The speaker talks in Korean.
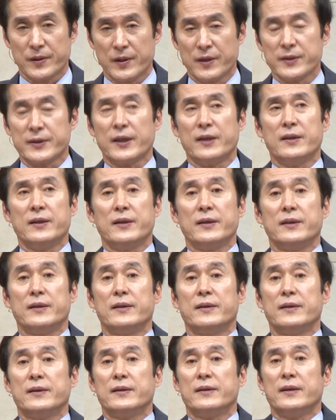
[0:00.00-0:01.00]

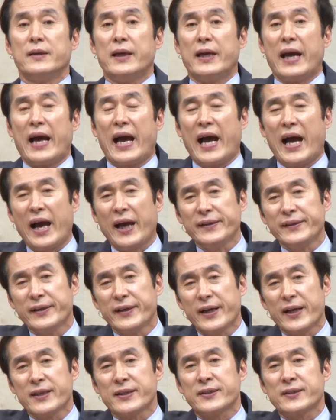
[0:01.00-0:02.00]
그것을
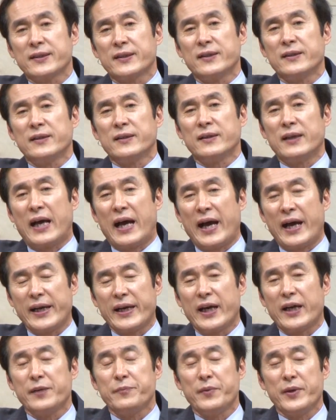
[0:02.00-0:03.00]
하늘에서
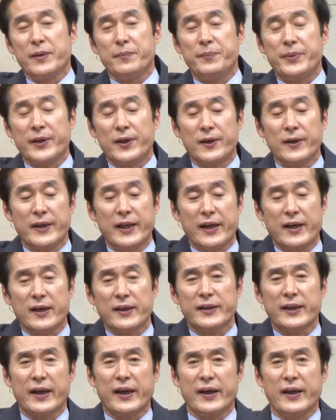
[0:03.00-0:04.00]
하나님이 비를
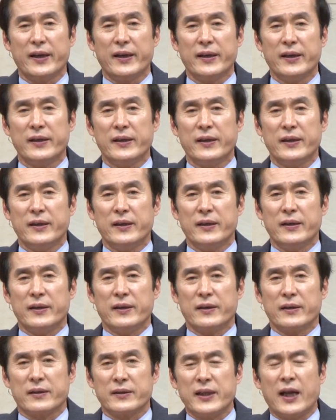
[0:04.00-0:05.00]
내릴 때
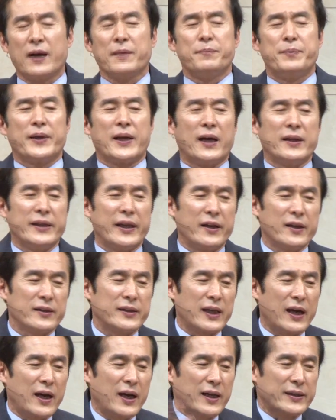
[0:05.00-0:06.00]
그냥 비가
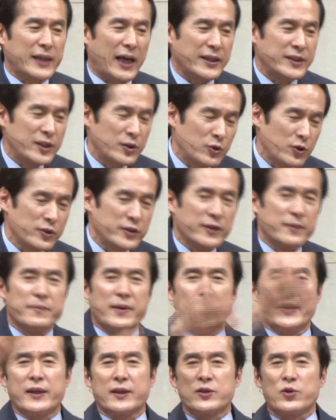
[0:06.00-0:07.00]
내렸다가 다시 또
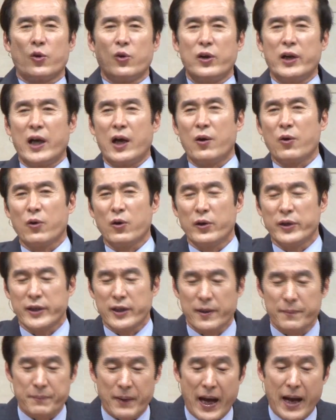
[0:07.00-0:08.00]
증발돼서 올라오고
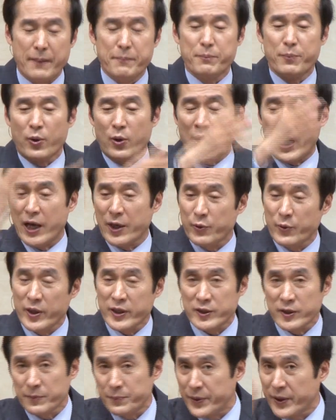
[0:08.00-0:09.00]
이걸 반복하기
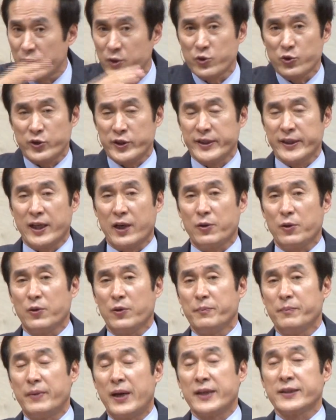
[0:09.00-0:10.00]
위해서 비를
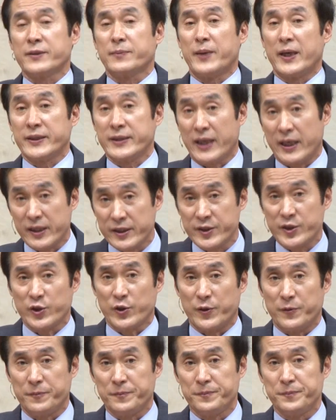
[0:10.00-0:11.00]
주신다고 말씀하지
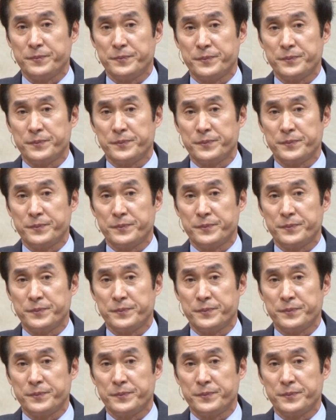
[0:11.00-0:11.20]
않지요.